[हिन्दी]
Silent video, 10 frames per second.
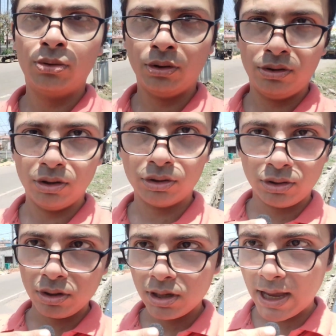तो
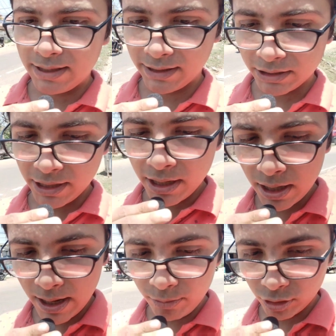दोस्तों ऐसा करते
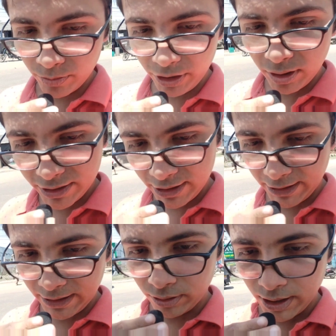हैं आप लोग को वीडियो अच्छा
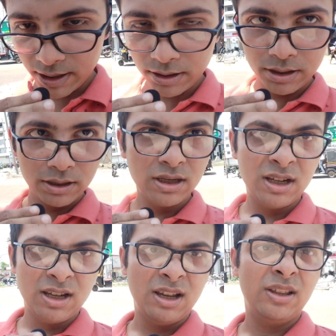लगा होगा
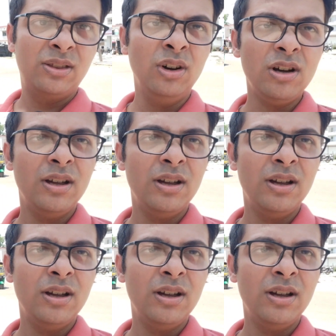तो